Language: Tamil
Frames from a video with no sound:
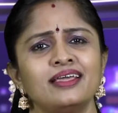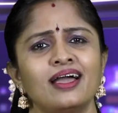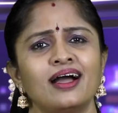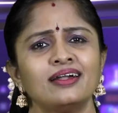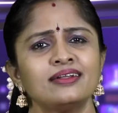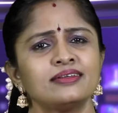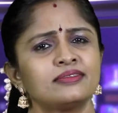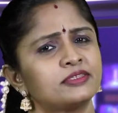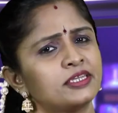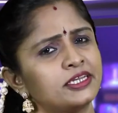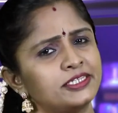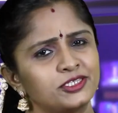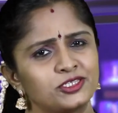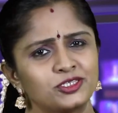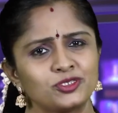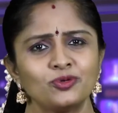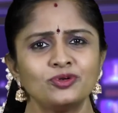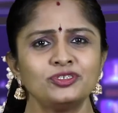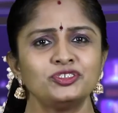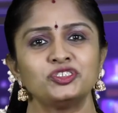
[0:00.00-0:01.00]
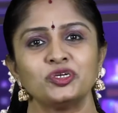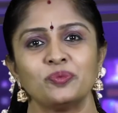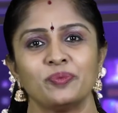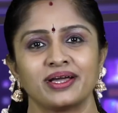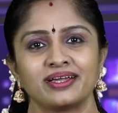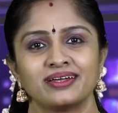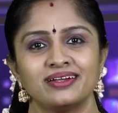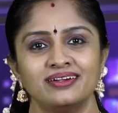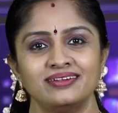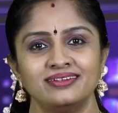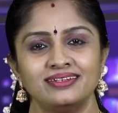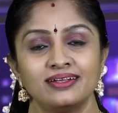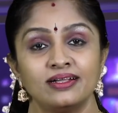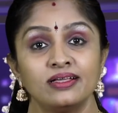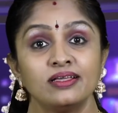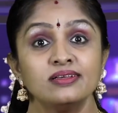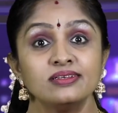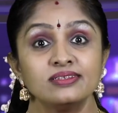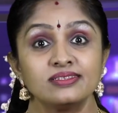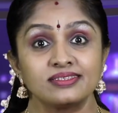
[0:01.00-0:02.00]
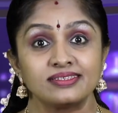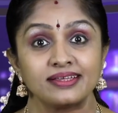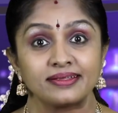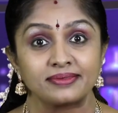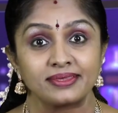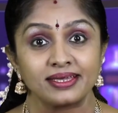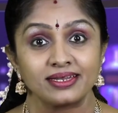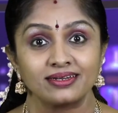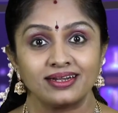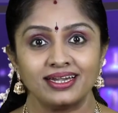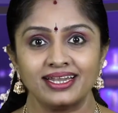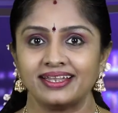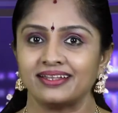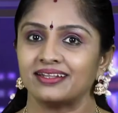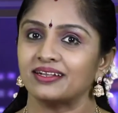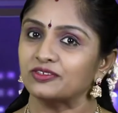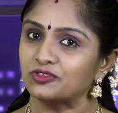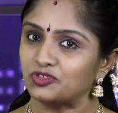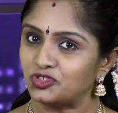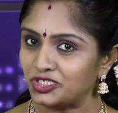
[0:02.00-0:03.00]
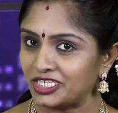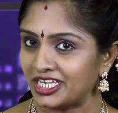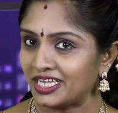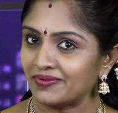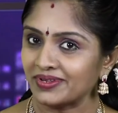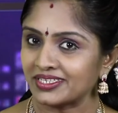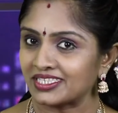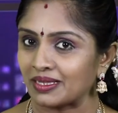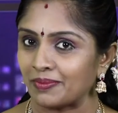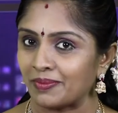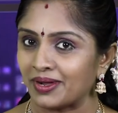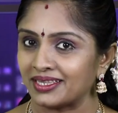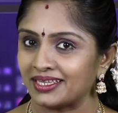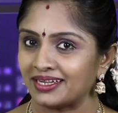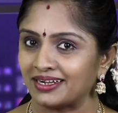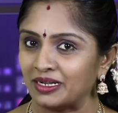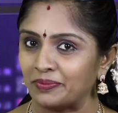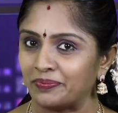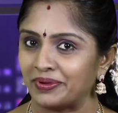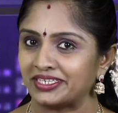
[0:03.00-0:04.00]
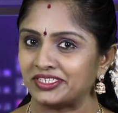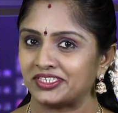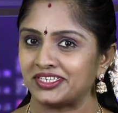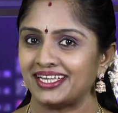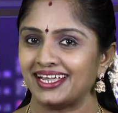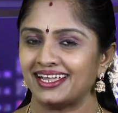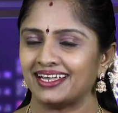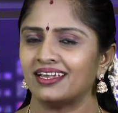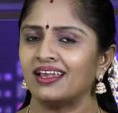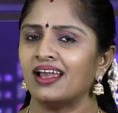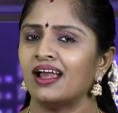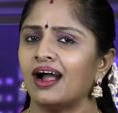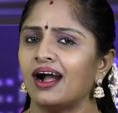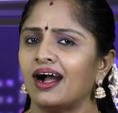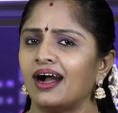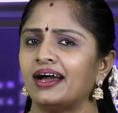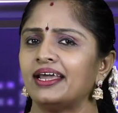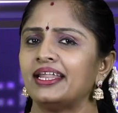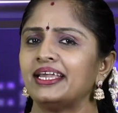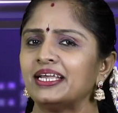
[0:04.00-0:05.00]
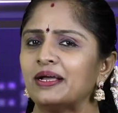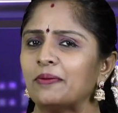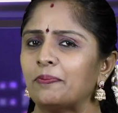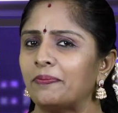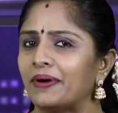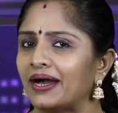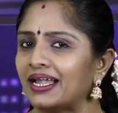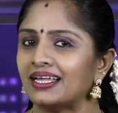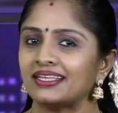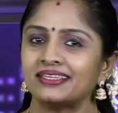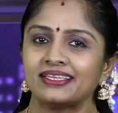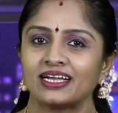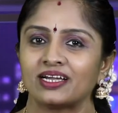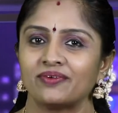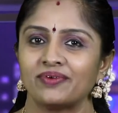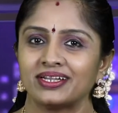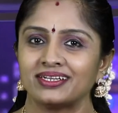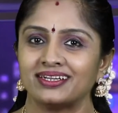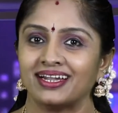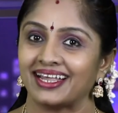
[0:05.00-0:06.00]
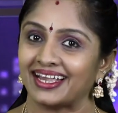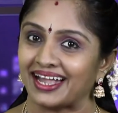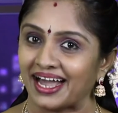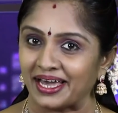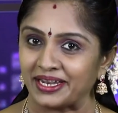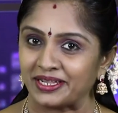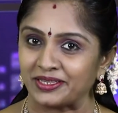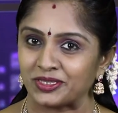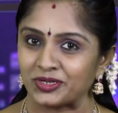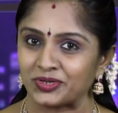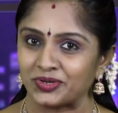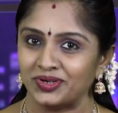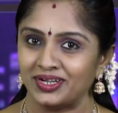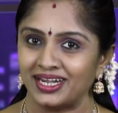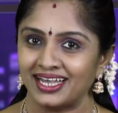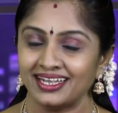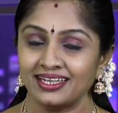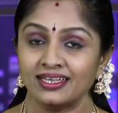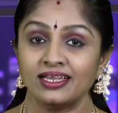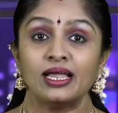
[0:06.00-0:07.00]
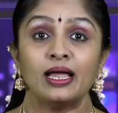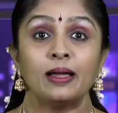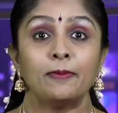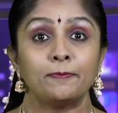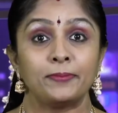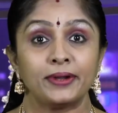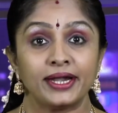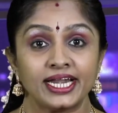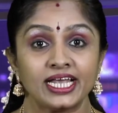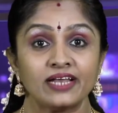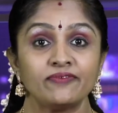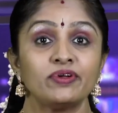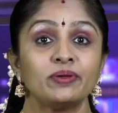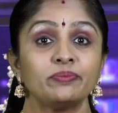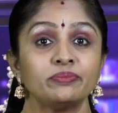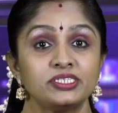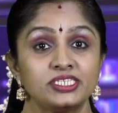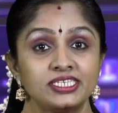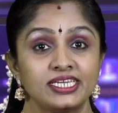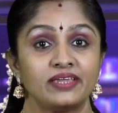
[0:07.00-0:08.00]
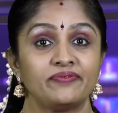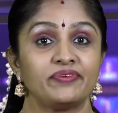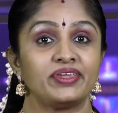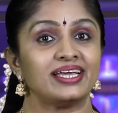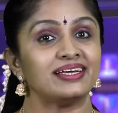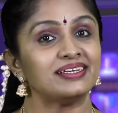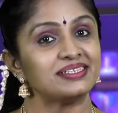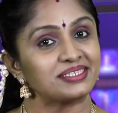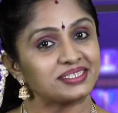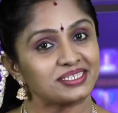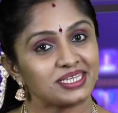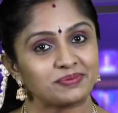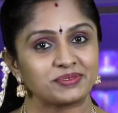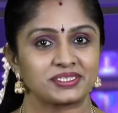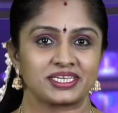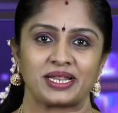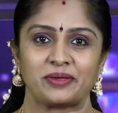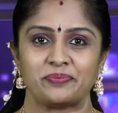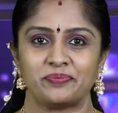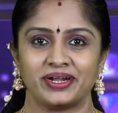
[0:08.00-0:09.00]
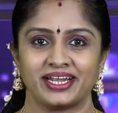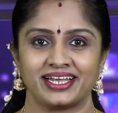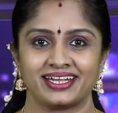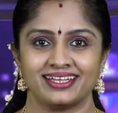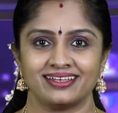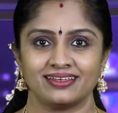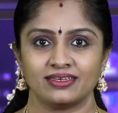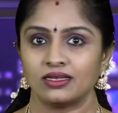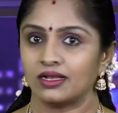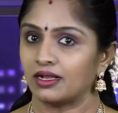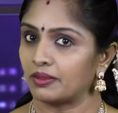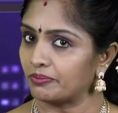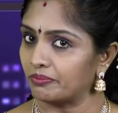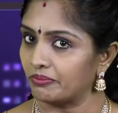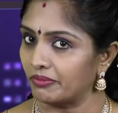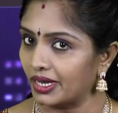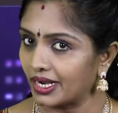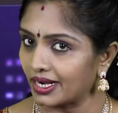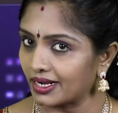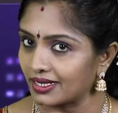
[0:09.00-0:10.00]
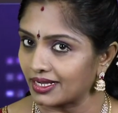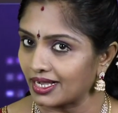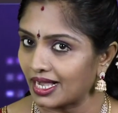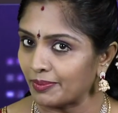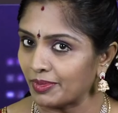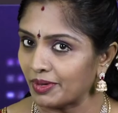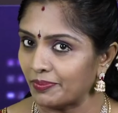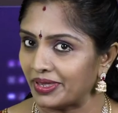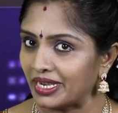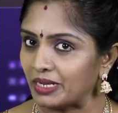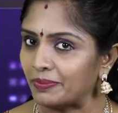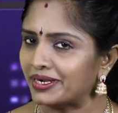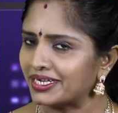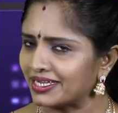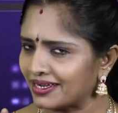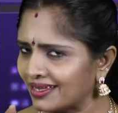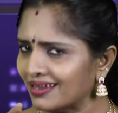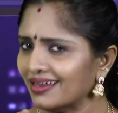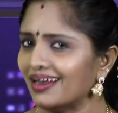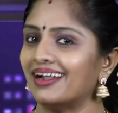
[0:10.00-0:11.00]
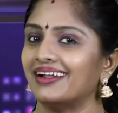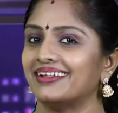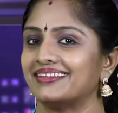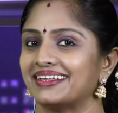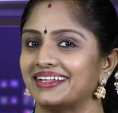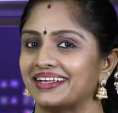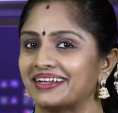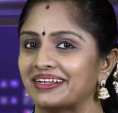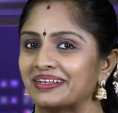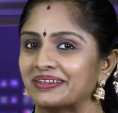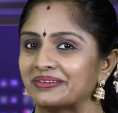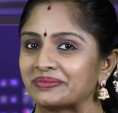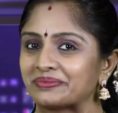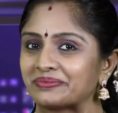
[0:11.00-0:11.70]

ஞானத்தின் சூட்சுமங்கள் சித்தர்களின் ஜீவ சமாதிகள் பற்றிய அரிய பல தகவல்களை அறிந்து கொள்ள பிரணவம் டிவியை சப்ஸ்கிரைப் பண்ணுங்க மறக்காம பெல் பட்டனை அழுத்திடுங்க